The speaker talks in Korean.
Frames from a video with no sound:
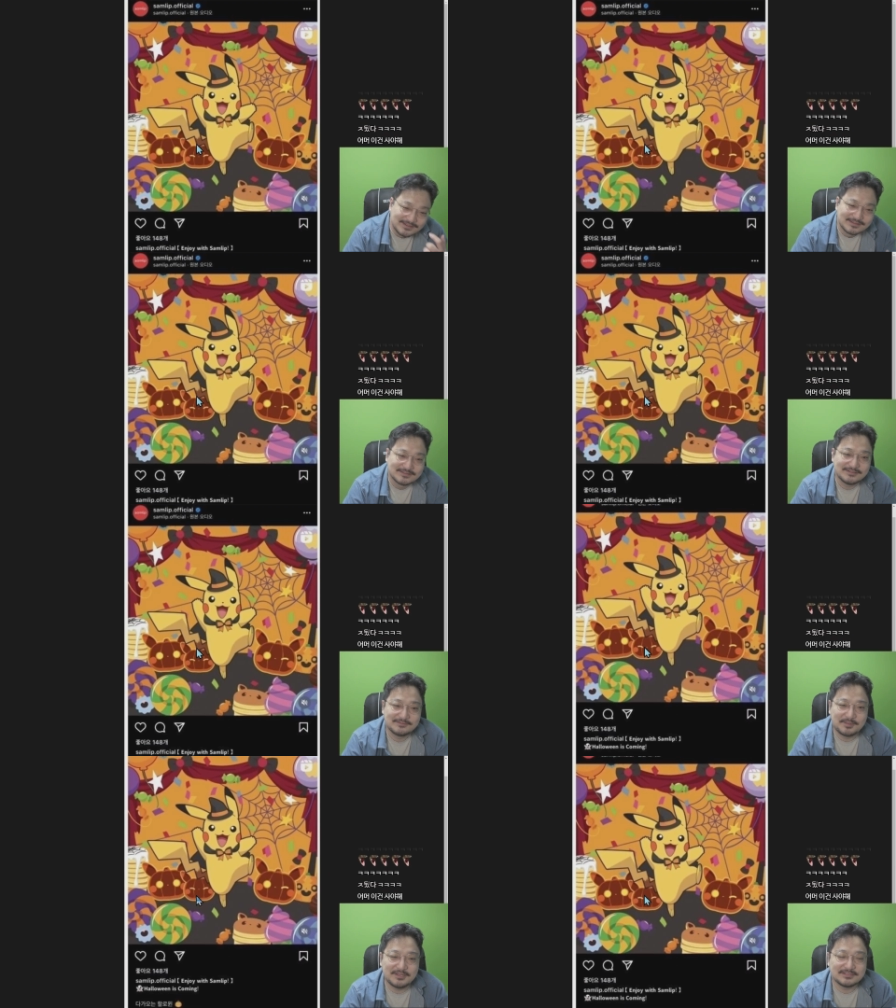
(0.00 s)
그
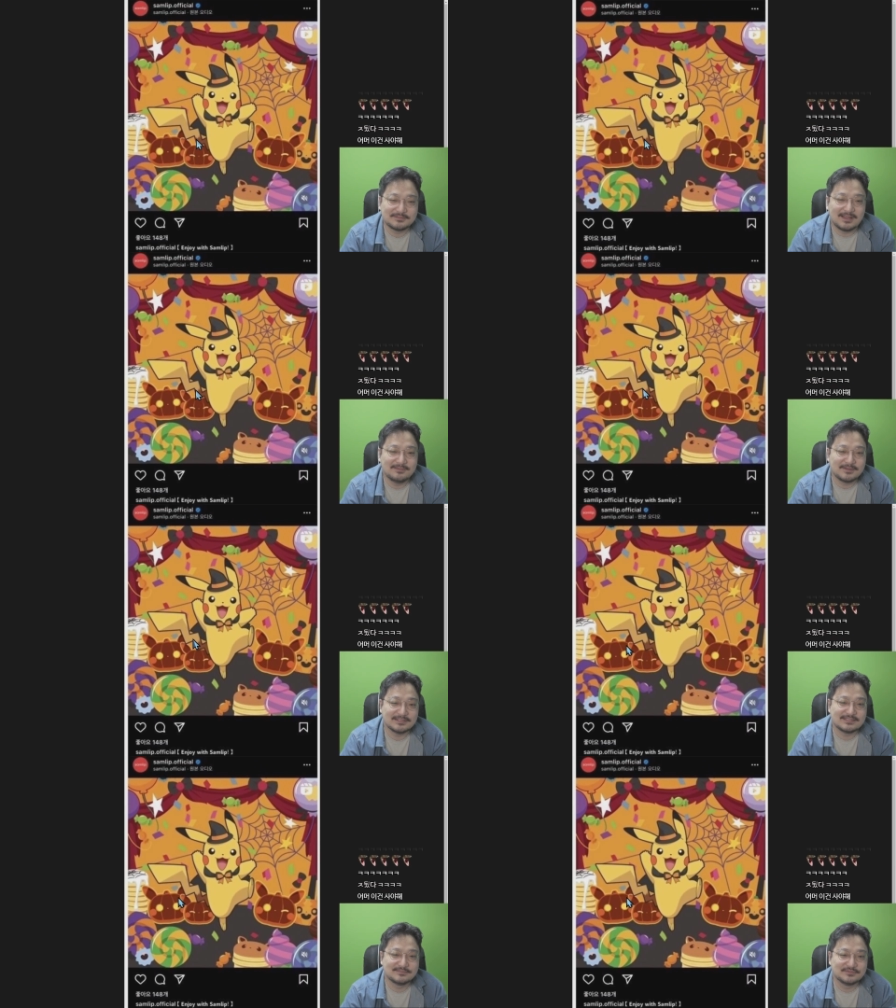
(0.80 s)
편의점
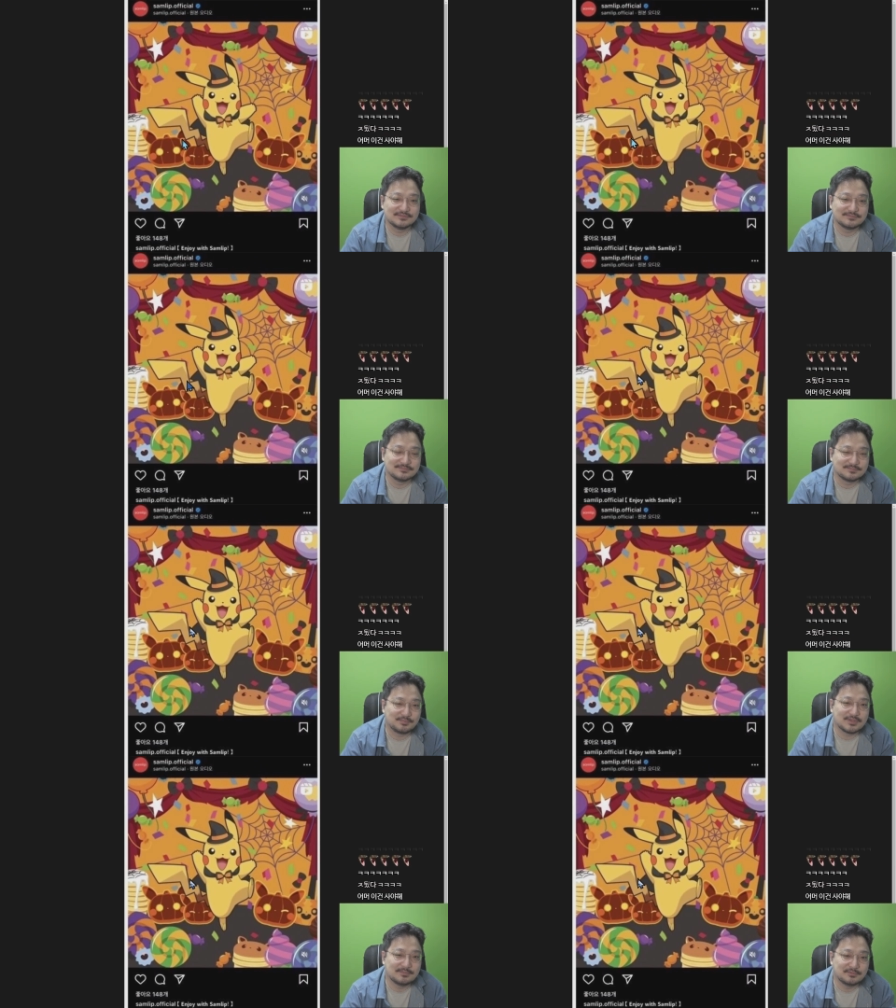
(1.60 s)
알바하시는 분은 좀
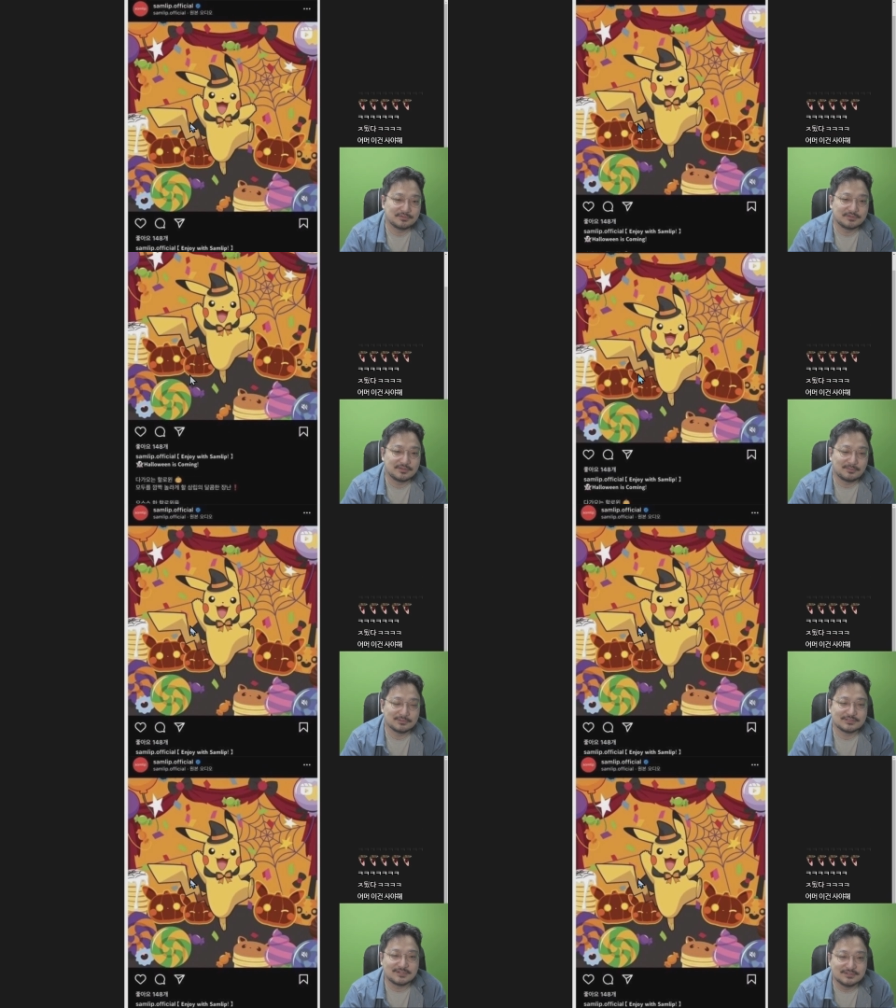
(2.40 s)
포켓몬
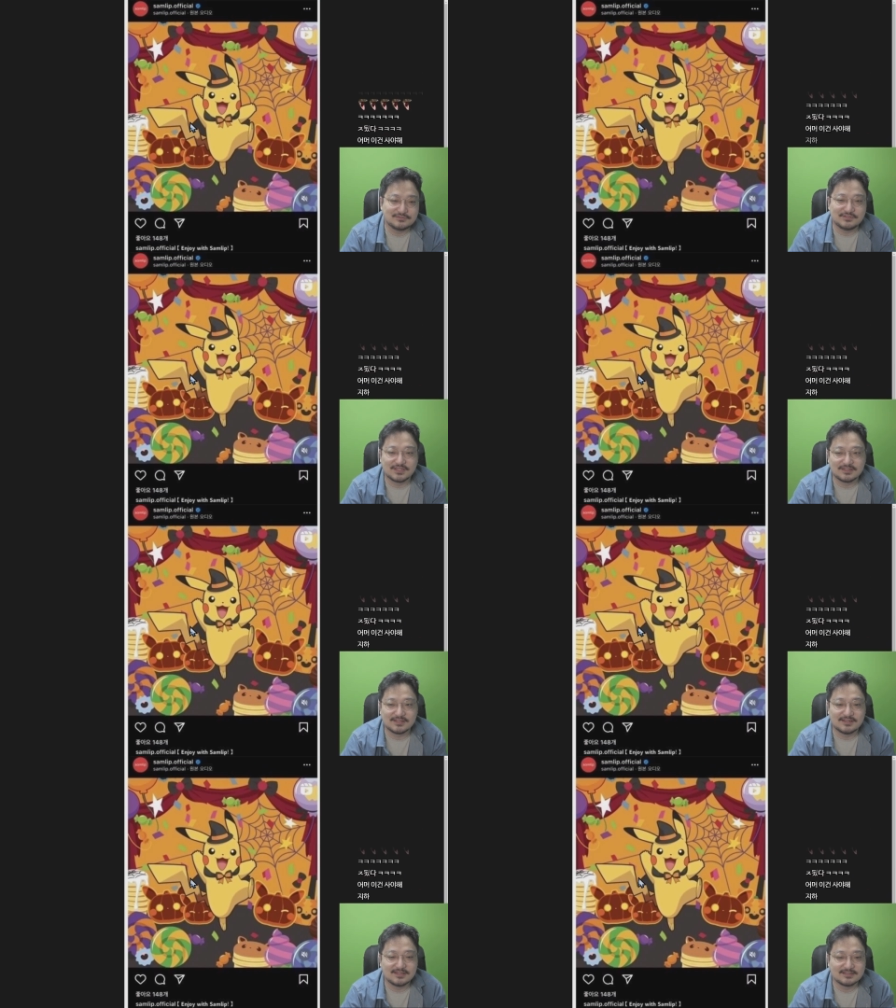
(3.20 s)
혐오증 걸릴 수도
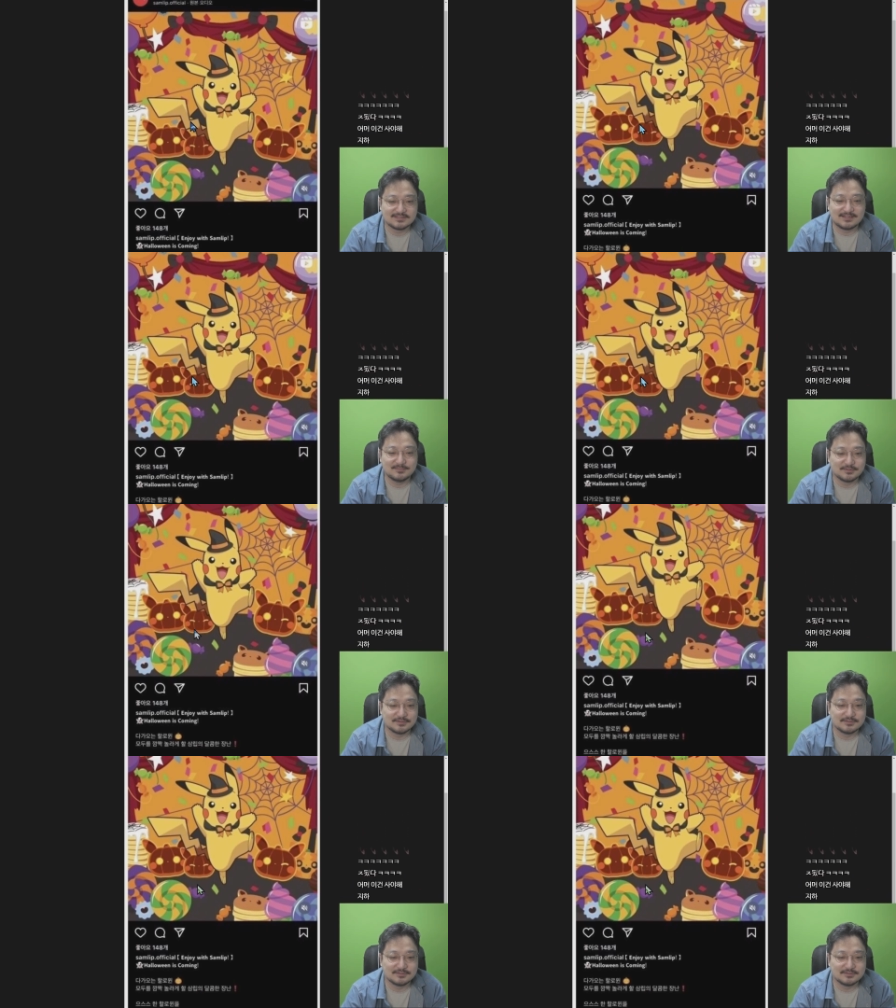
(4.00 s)
있겠다 잘하면